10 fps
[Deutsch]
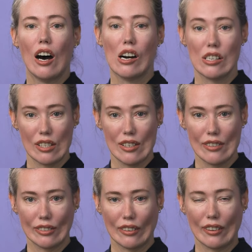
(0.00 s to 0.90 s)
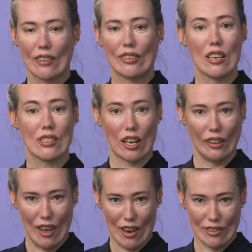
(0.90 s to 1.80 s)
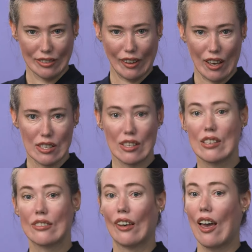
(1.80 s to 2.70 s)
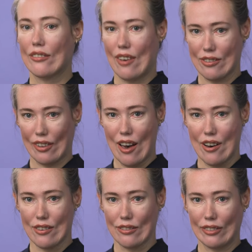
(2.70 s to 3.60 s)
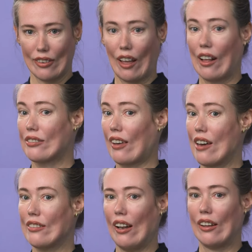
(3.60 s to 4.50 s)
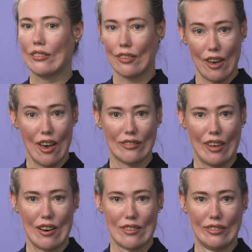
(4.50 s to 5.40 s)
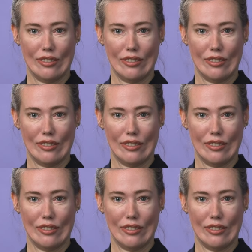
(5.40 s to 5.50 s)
Heute treffe ich Sonja. Sie ist Feuerwehrfrau bei der Freiwilligen Feuerwehr.